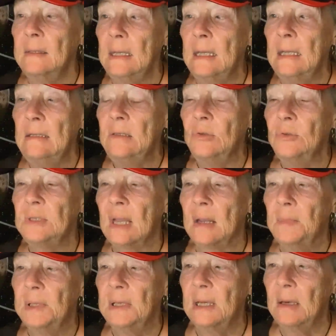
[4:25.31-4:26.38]
in
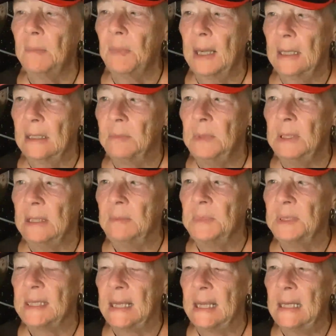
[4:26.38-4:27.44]
Zusammenarbeit mit dem
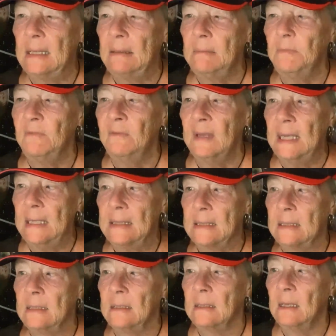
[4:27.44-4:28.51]

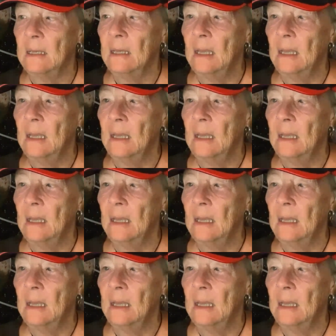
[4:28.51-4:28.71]
Seelenwesen,